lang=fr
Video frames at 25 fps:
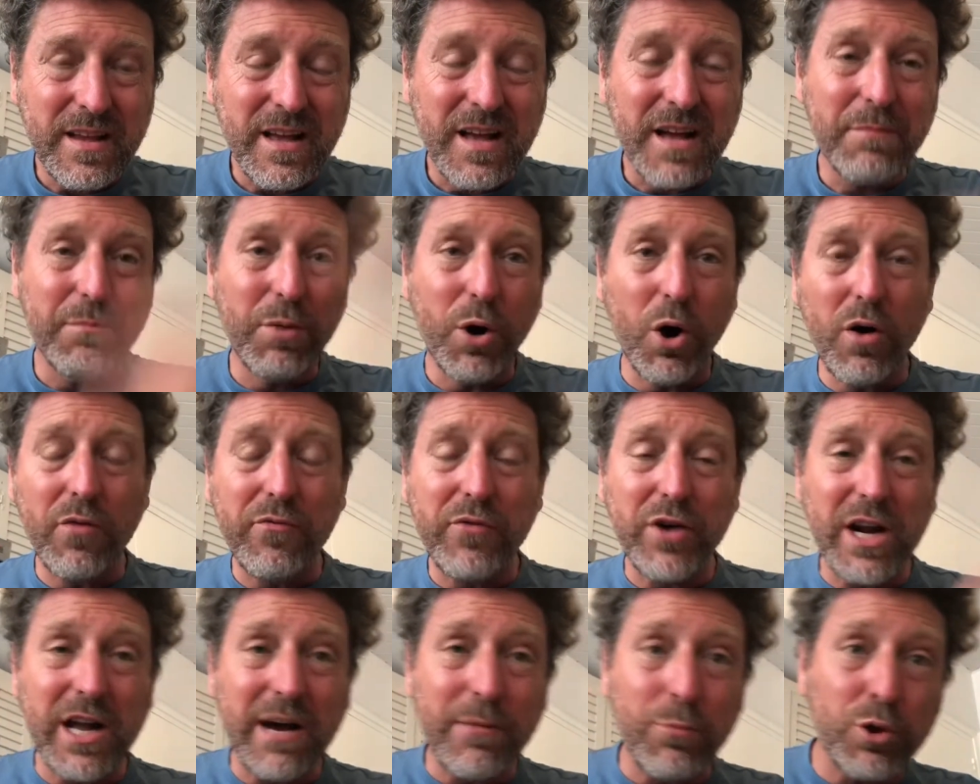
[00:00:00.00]
bon,
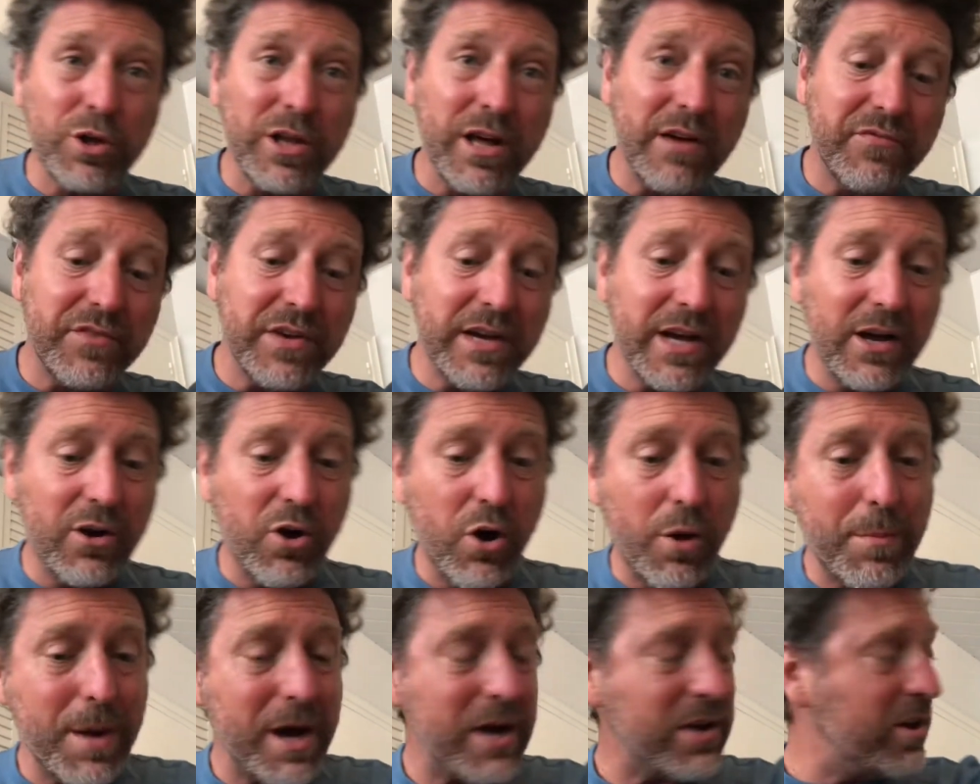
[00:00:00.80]
voilà mon avis. Alors
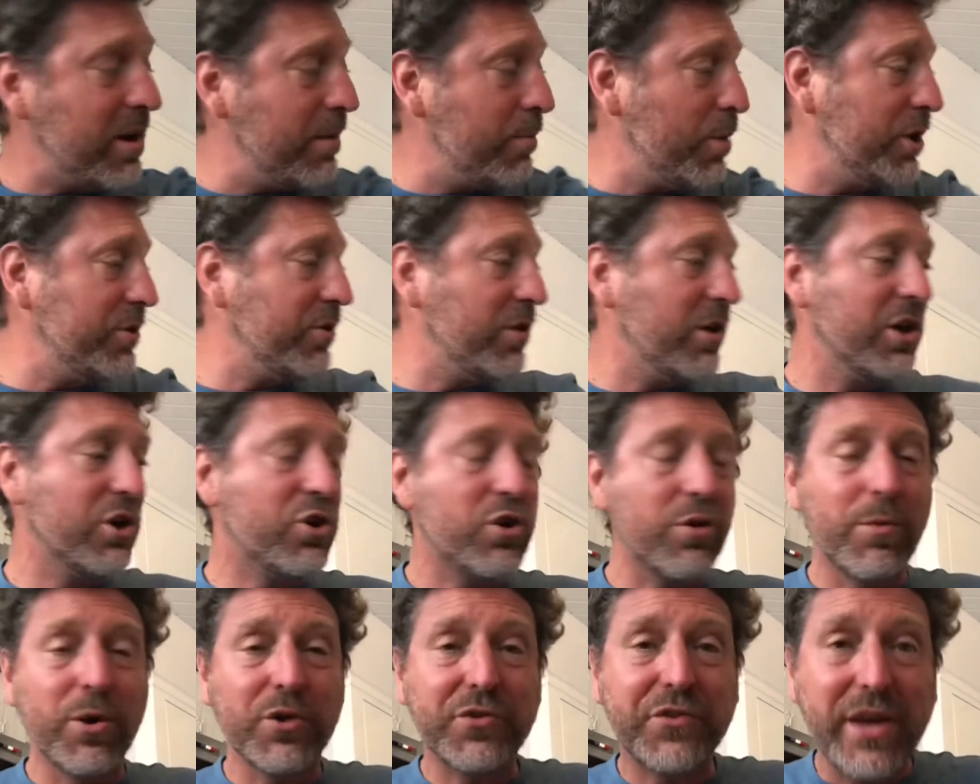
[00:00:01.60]
marquez-moi dans les
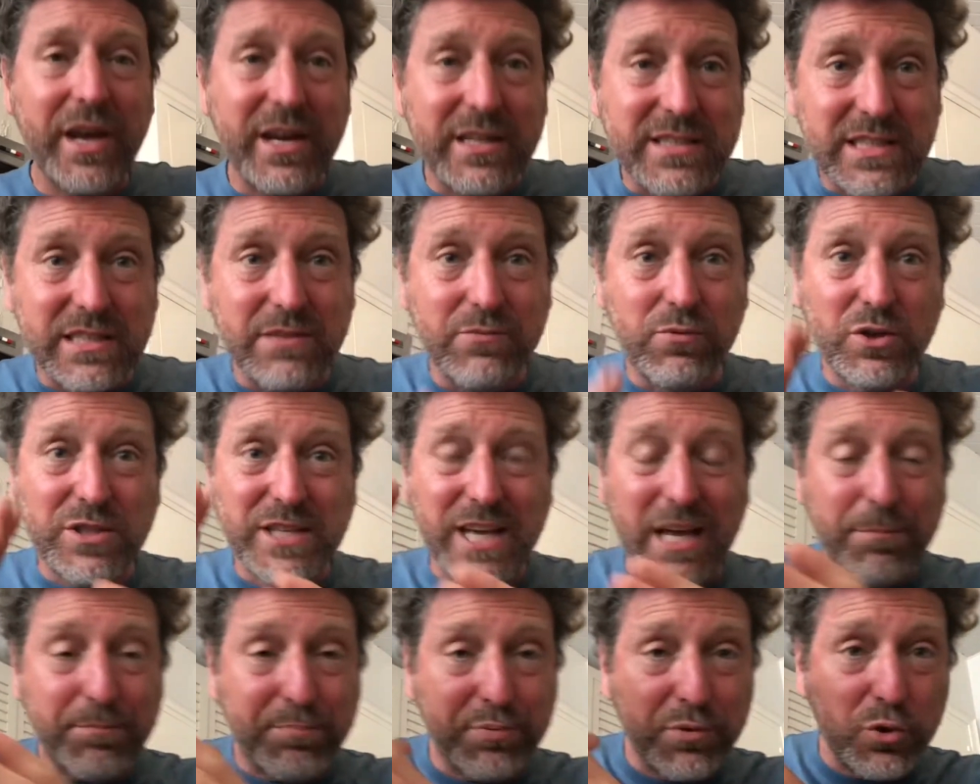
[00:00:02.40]
commentaires si vous
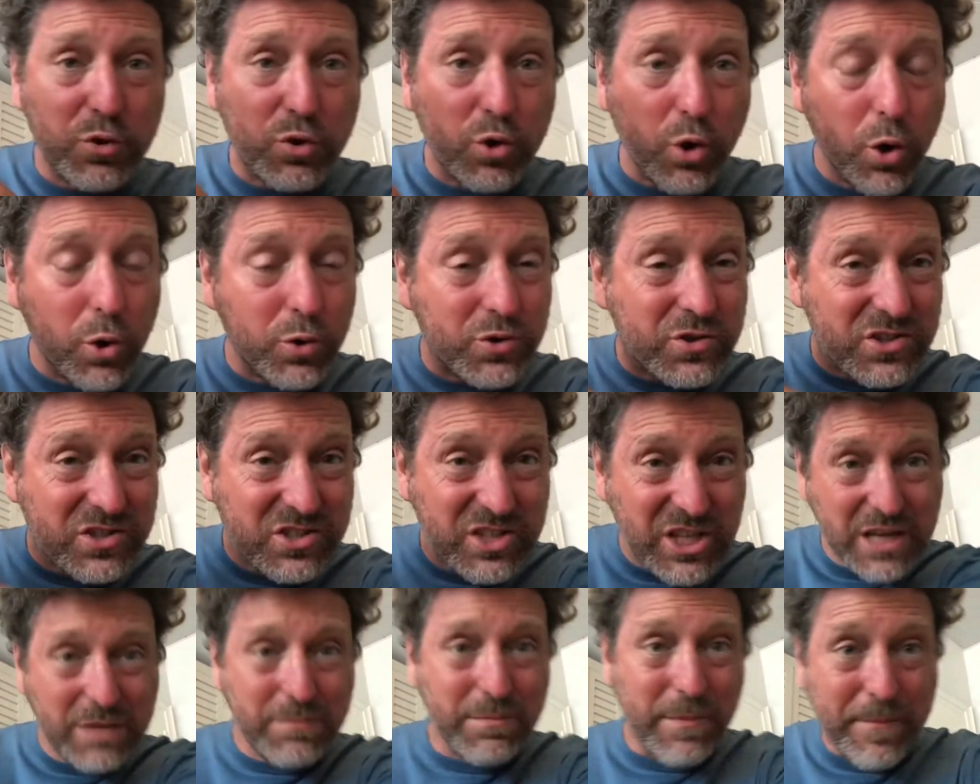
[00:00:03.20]
êtes plutôt
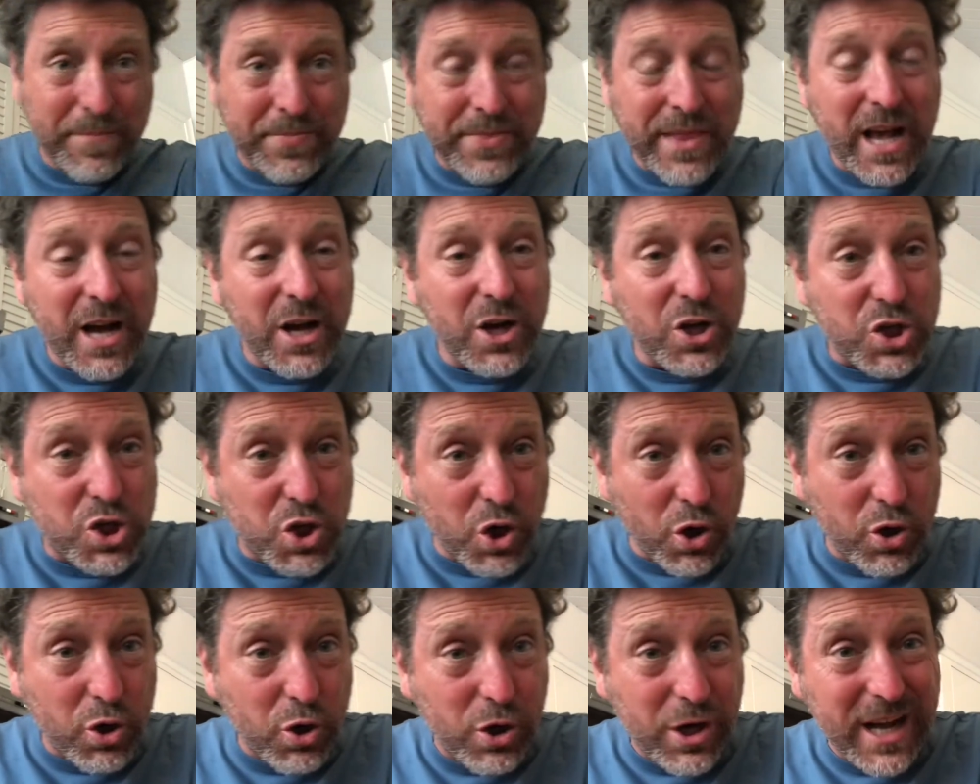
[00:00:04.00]
team
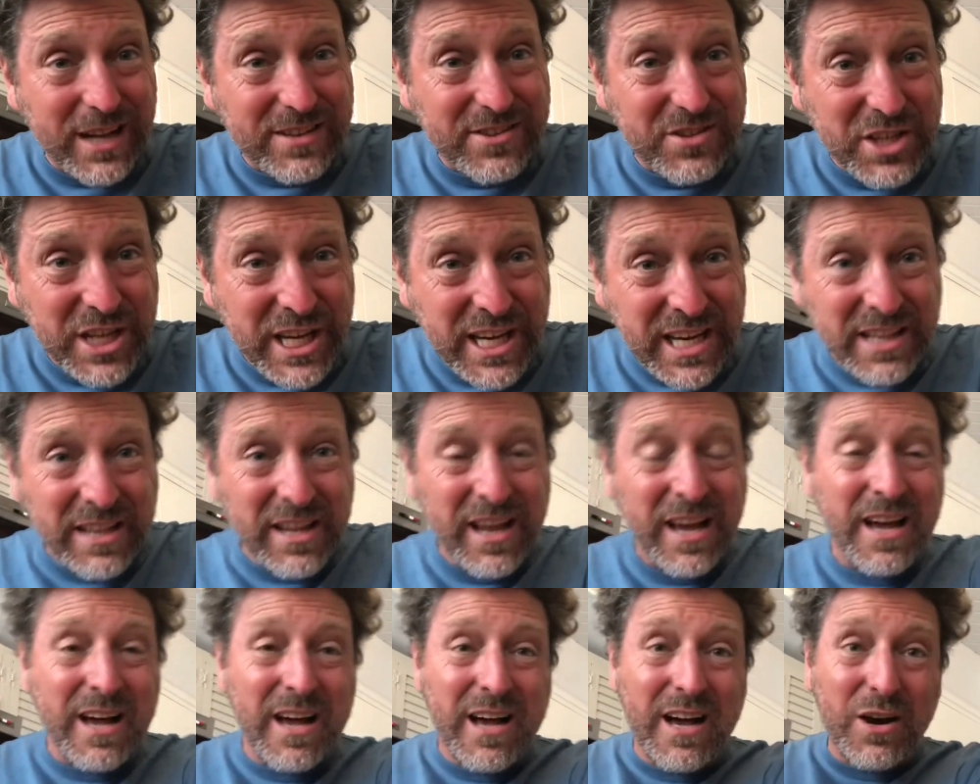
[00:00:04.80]
chocolatine
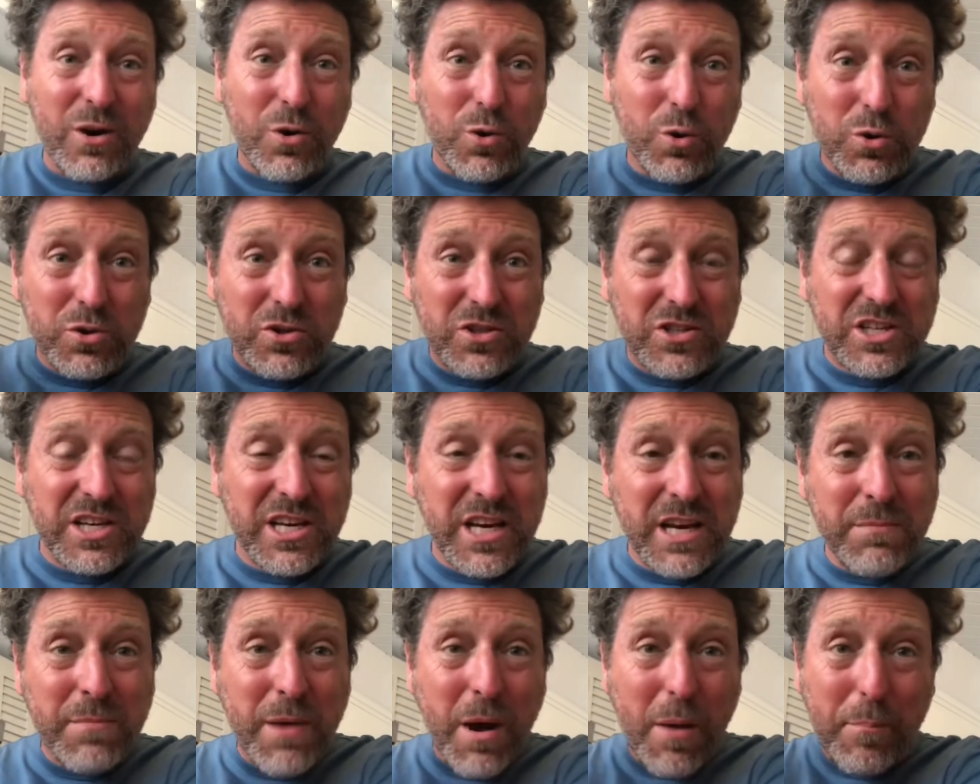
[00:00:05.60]
ou
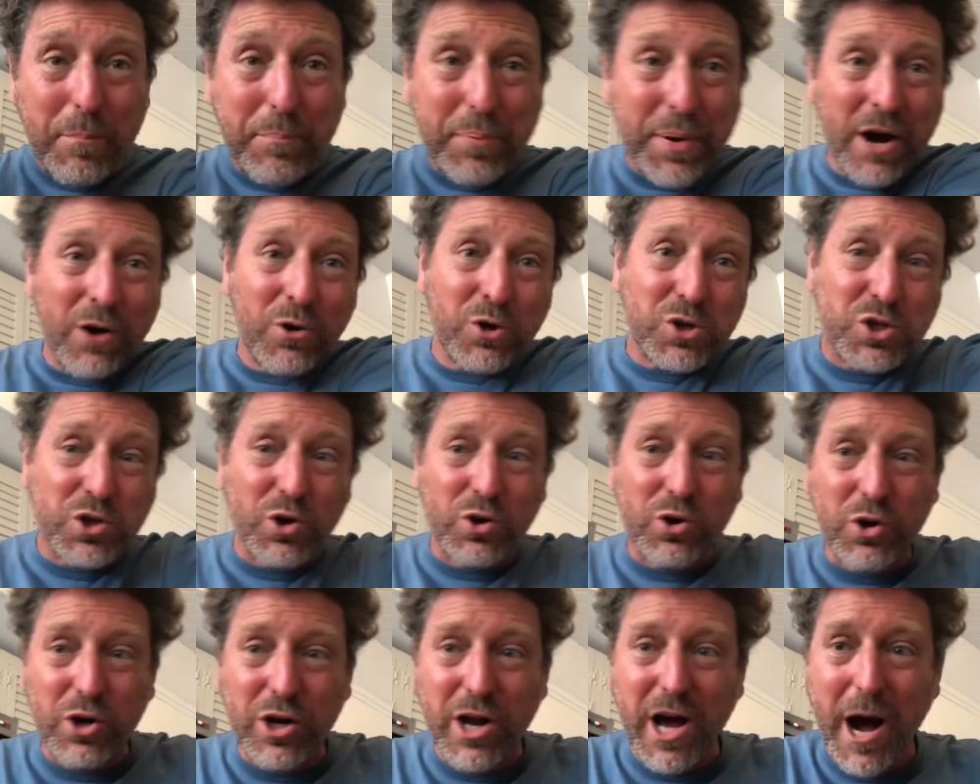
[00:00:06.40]
team pain au
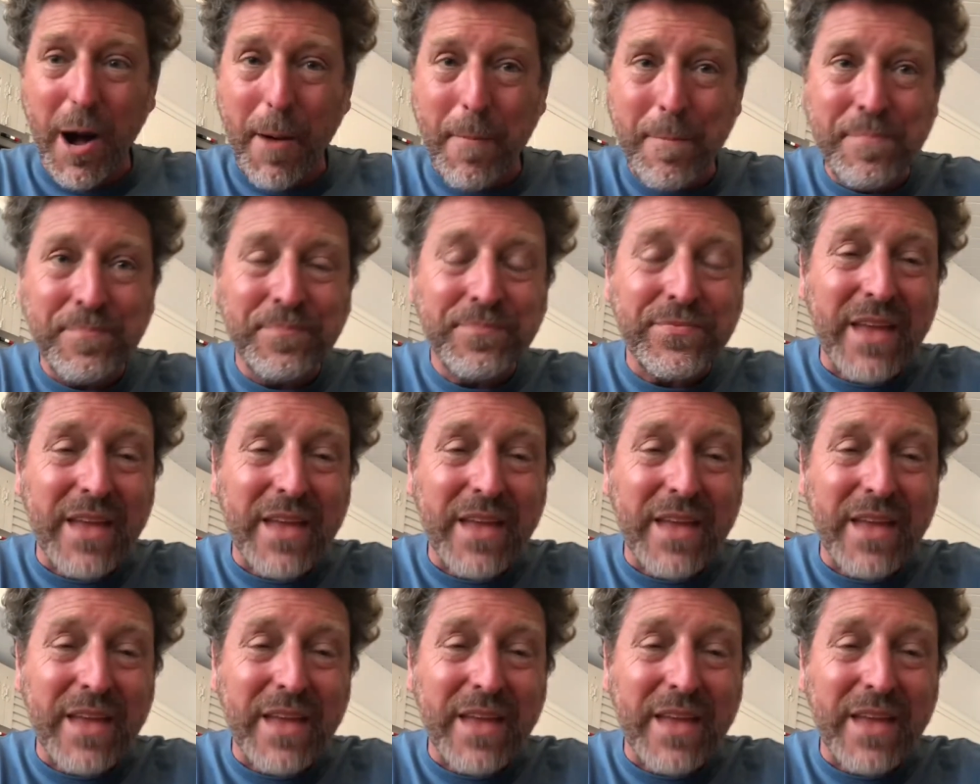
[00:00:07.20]
chocolat.